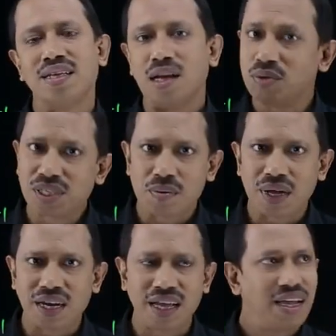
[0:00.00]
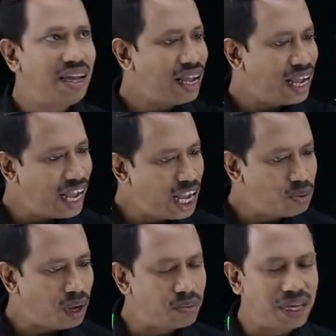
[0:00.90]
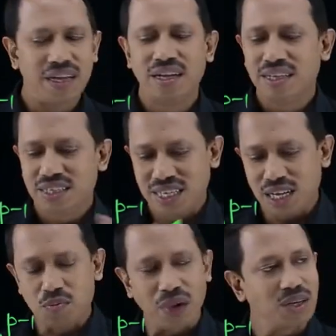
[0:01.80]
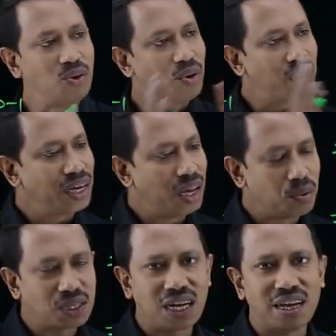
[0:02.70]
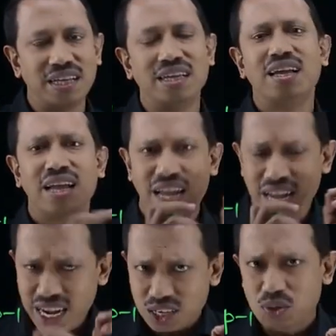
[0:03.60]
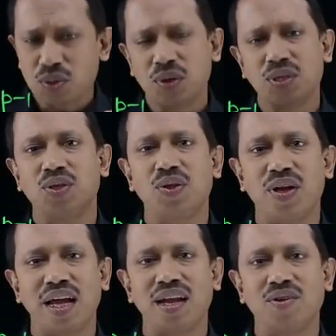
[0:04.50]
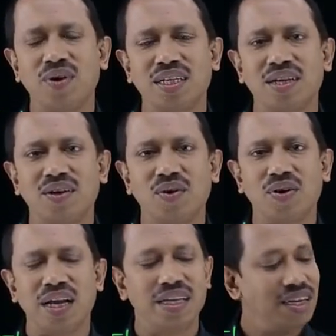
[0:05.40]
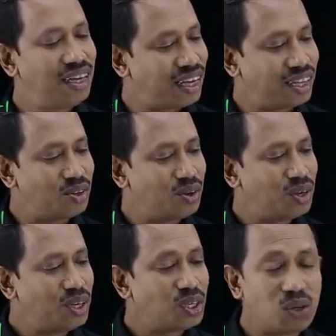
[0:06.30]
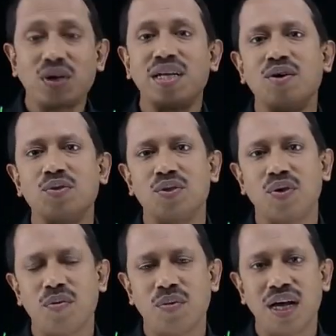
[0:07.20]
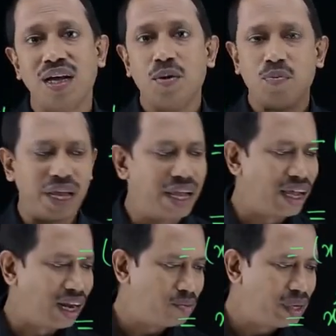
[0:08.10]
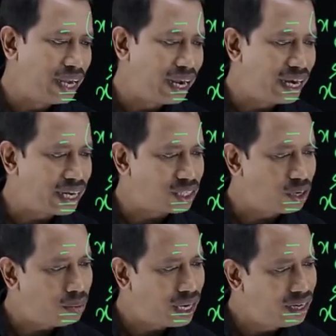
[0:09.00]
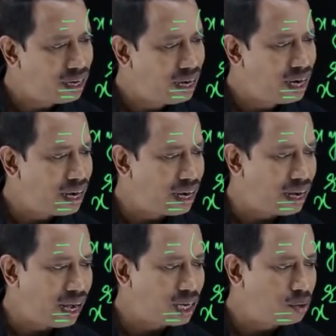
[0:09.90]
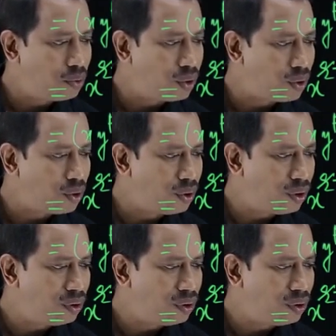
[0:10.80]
তাহলে বুঝতে পারলে এইভাবে ঠিক মানগুলোকে নিয়ে বসালেই একটু ধৈর্য ধরে ক্যালকুলেশন করলেই কিন্তু সঠিক উত্তর আমরা পেয়ে গেলাম এটা সমান ডান পক্ষ